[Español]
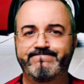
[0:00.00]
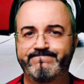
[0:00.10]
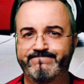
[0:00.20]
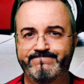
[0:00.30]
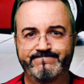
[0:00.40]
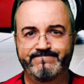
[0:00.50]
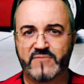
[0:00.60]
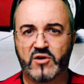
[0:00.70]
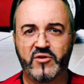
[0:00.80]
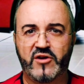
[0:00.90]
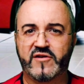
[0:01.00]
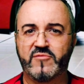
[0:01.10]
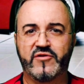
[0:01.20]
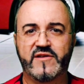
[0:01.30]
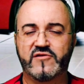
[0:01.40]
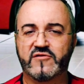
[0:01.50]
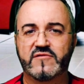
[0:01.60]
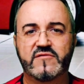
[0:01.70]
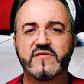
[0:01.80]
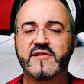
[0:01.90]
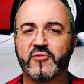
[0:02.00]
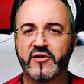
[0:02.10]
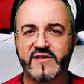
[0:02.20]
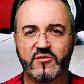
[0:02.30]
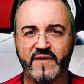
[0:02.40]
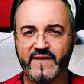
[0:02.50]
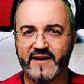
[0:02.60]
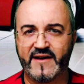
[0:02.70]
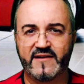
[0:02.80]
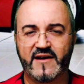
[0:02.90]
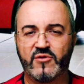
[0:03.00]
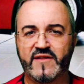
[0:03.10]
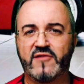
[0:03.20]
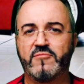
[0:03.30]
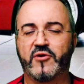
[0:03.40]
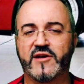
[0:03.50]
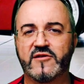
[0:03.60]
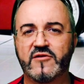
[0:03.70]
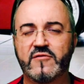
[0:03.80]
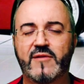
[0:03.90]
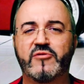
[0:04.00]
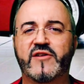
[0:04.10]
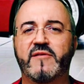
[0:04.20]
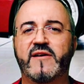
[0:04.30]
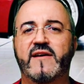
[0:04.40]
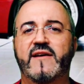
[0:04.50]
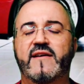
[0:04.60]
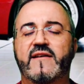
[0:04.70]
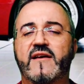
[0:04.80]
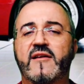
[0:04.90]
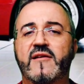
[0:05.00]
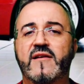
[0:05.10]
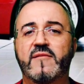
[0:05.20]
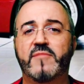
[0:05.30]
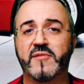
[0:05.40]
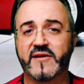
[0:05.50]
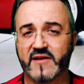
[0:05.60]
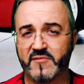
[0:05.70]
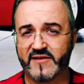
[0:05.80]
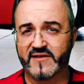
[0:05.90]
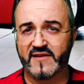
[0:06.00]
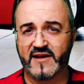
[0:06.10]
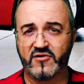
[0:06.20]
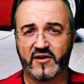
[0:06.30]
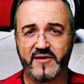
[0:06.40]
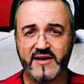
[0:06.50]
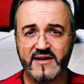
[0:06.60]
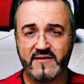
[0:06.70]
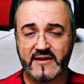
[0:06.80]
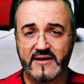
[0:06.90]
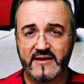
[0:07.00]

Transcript: Mm, como ya os hemos dicho, si podéis aguantar, aguantar un poquito, vamos a ver el primer trimestre del año que viene,